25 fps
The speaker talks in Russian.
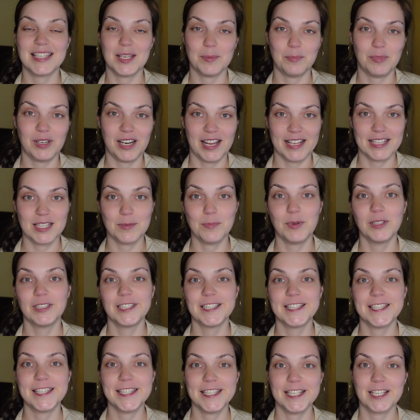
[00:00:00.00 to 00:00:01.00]
собрать
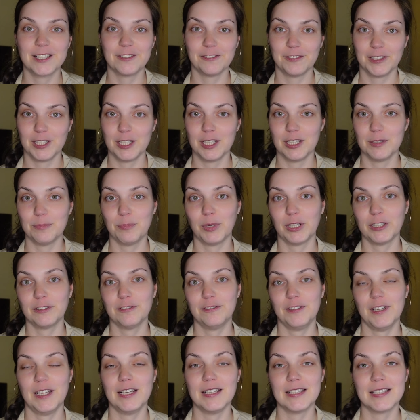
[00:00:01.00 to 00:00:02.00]
сбалансированную сбалансированный
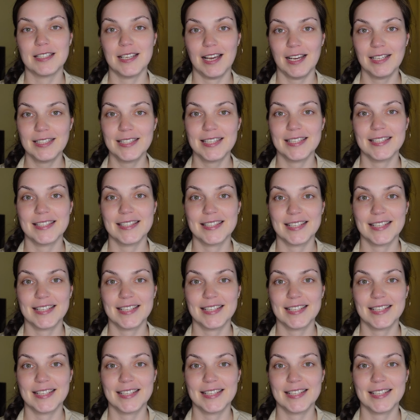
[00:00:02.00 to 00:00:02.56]
портфель из акций,